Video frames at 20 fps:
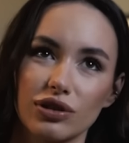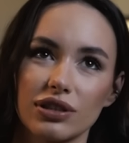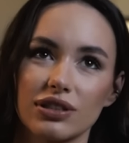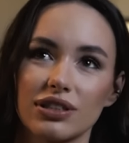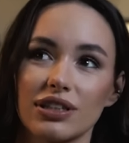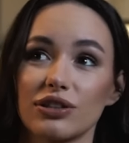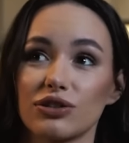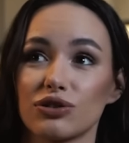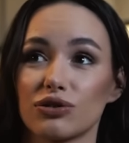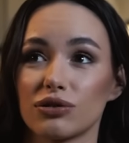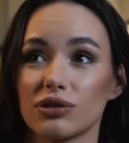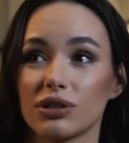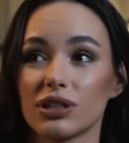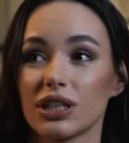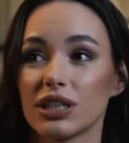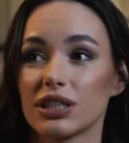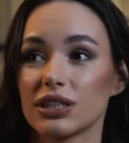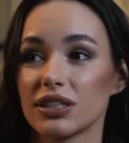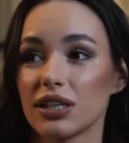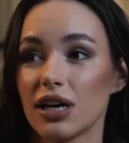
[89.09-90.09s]
Я знаю, что
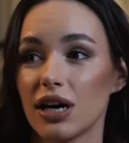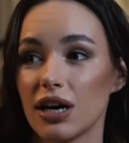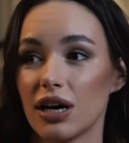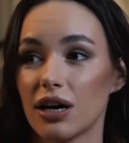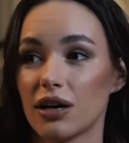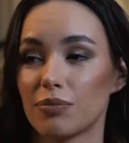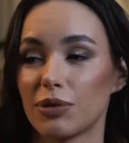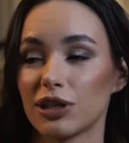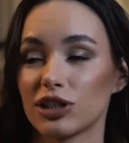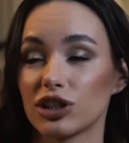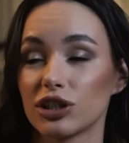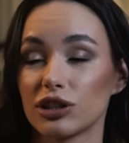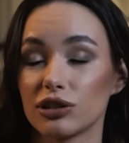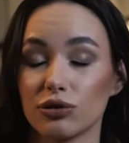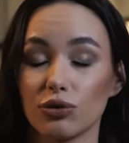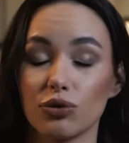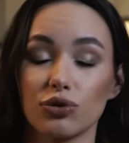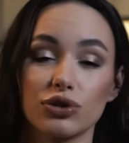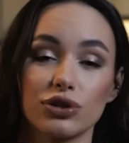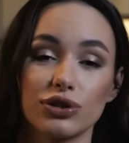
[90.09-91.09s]
здесь большие
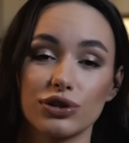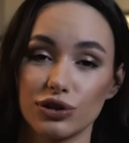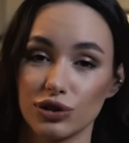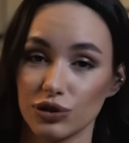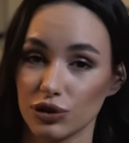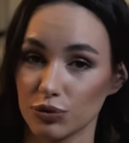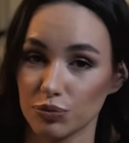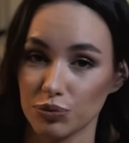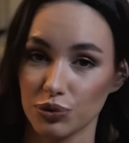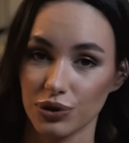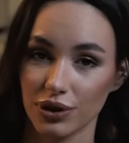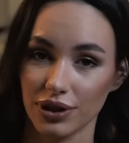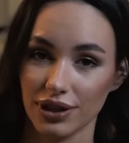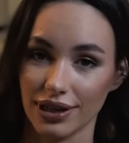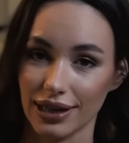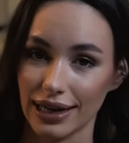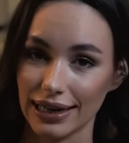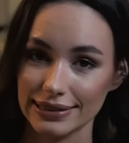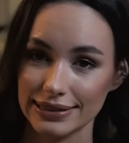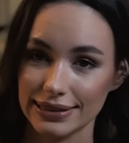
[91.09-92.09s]
сложности с
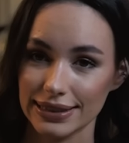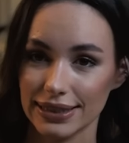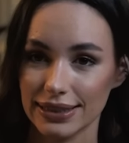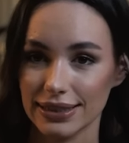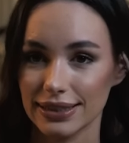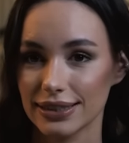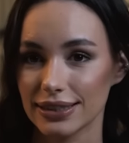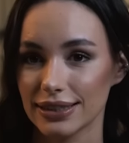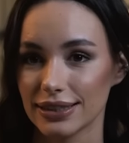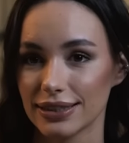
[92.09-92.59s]
бюрократией,